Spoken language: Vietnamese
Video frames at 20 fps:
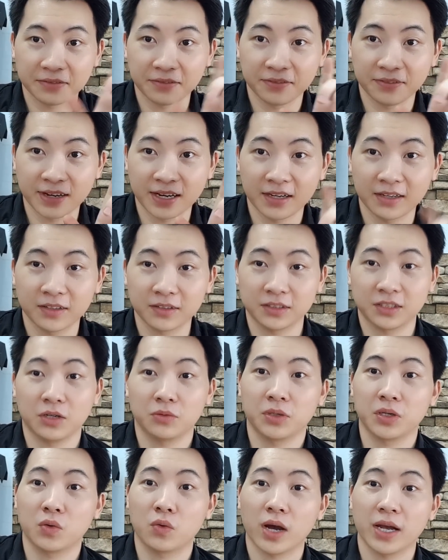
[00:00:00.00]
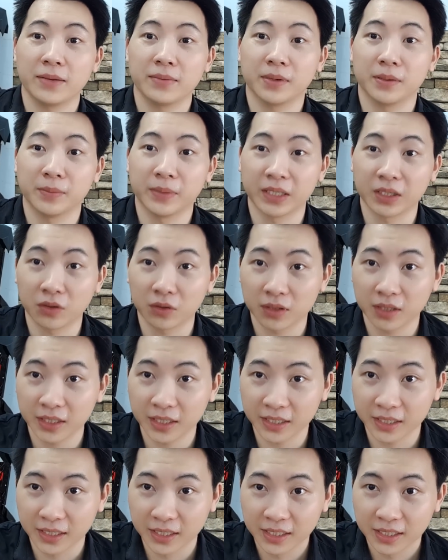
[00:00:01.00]
Và trong khi quay mà mình có thể
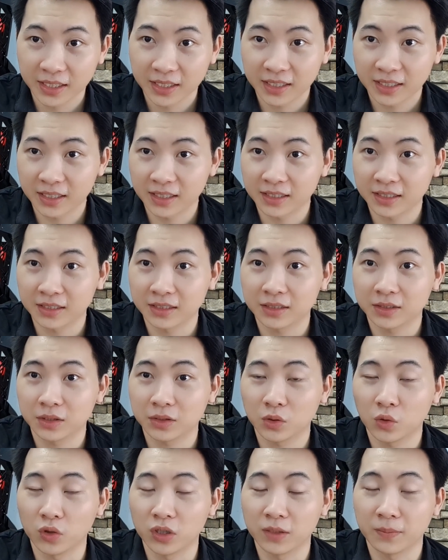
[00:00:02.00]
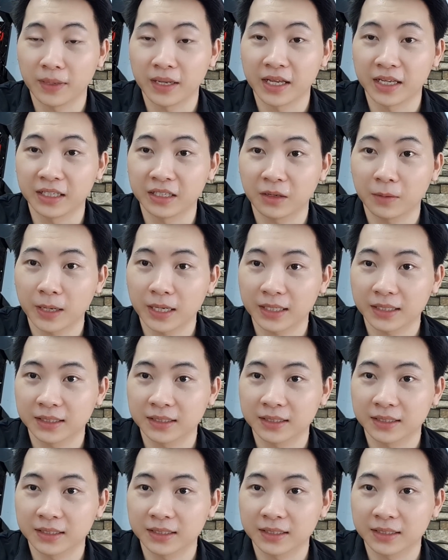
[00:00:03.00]
đổi được màn hình các bạn.